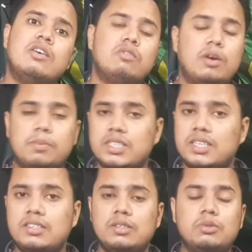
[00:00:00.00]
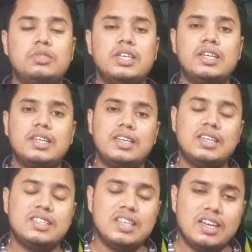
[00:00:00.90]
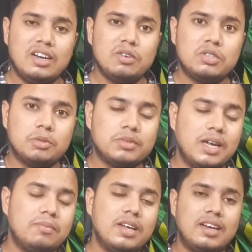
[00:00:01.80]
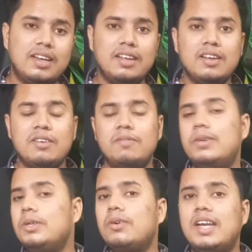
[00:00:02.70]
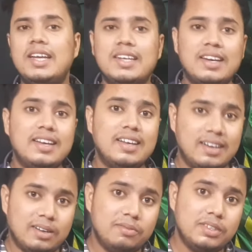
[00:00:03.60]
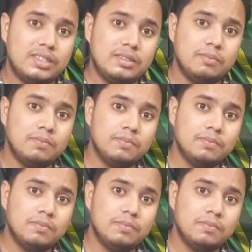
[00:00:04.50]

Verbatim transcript: वो आपके साथ ज़रूर शेयर करेंगे चैनल को सब्सक्राइब कर लें वीडियो को लाइक कर लें अल्लाह हाफिज़